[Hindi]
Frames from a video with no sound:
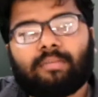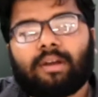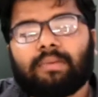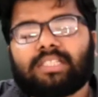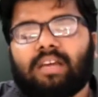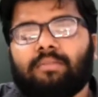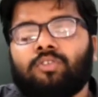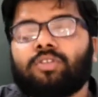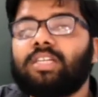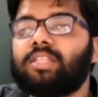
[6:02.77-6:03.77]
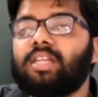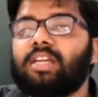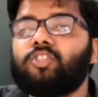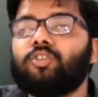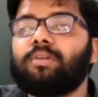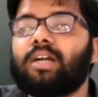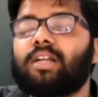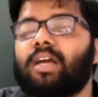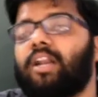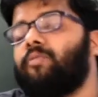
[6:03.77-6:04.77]
हमारे पास क्या है बच्चों कितना रेशियो में
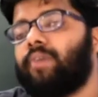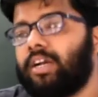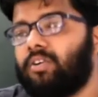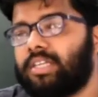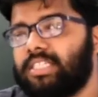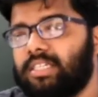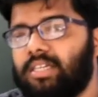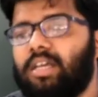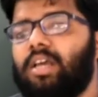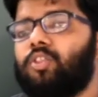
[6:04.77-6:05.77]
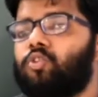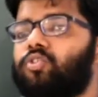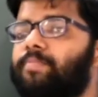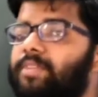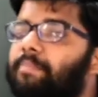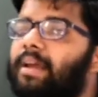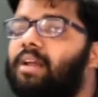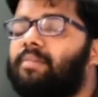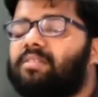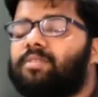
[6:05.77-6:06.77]
कट कर रहा है वो फाइंड आउट कीजिए तो सबसे
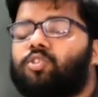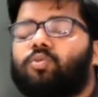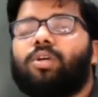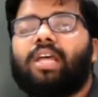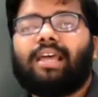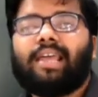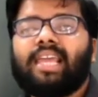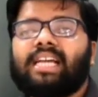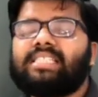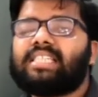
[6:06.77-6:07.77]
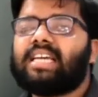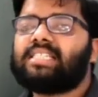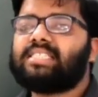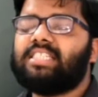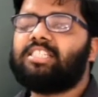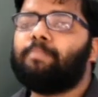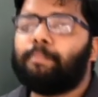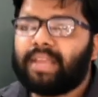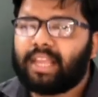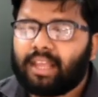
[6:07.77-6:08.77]
पहला बात बच्चों एक्स एक्सिस
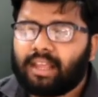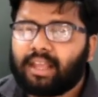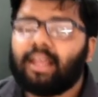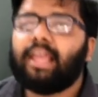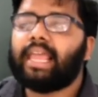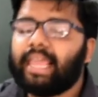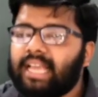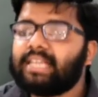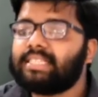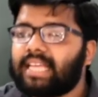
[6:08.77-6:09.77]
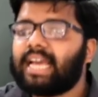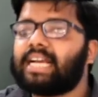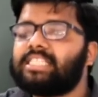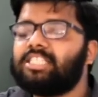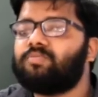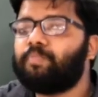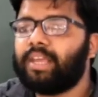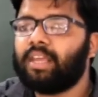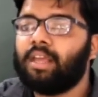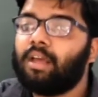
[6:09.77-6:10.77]
पे एक्स एक्सिस
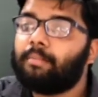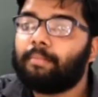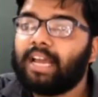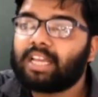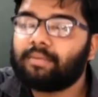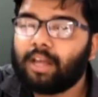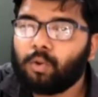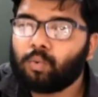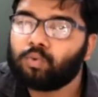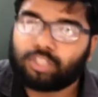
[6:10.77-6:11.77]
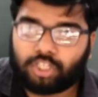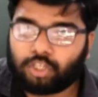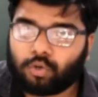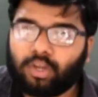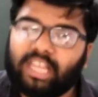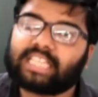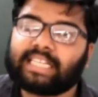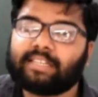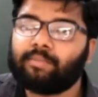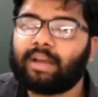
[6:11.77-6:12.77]
पे बाई का वैल्यू जीरो
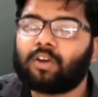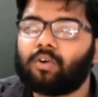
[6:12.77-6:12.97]
एक्स एक्सिस बाई